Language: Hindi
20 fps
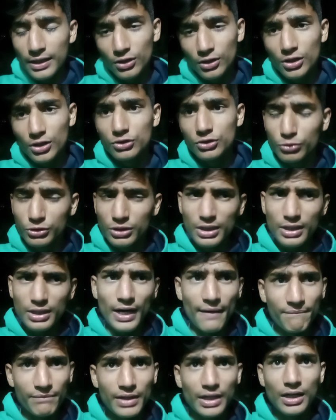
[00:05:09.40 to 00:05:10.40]
देखो जो मुझे
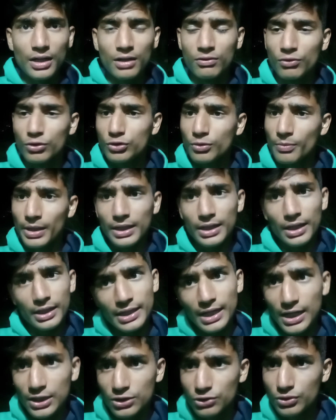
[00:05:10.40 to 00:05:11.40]
काम था वो तो मैंने
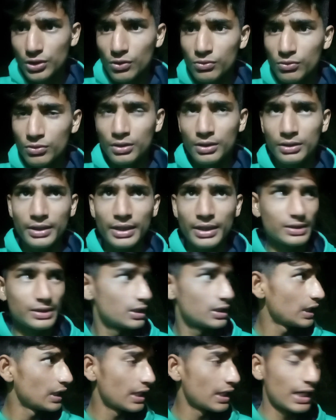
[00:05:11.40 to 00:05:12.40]
करके आ चुका हूँ देख
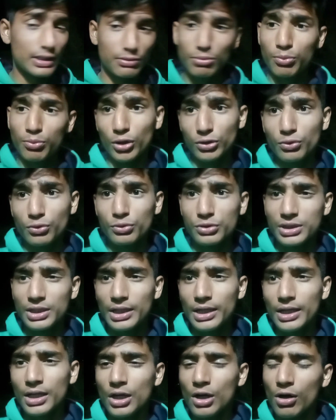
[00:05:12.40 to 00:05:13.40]
सकते हैं रात भी बहुत हो
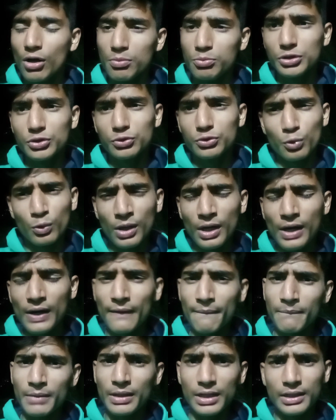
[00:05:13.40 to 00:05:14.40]
चुकी है और मुझे स्कूल का
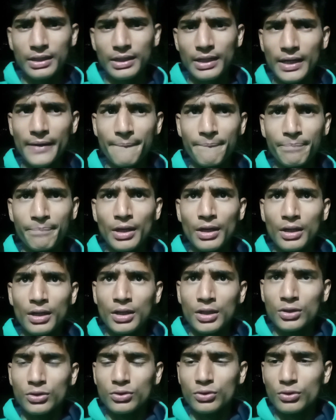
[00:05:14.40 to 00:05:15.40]
काम भी करना है
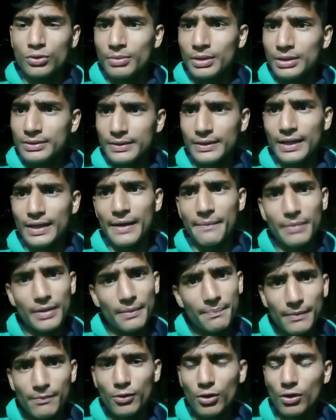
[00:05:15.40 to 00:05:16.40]
तो मैं यहीं पर
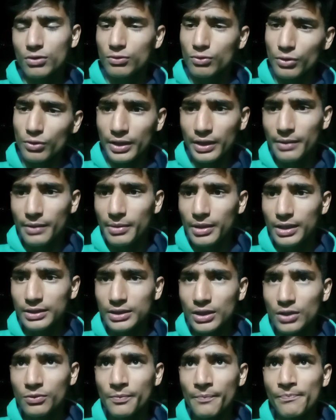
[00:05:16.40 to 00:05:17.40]
अपने ब्लॉग को एंड भी
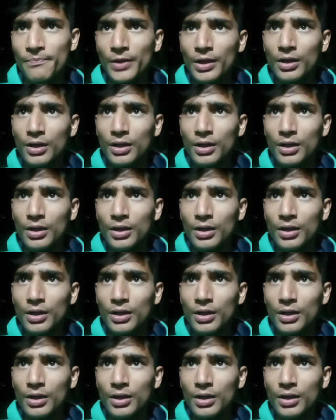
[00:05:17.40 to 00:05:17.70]
करता हूँ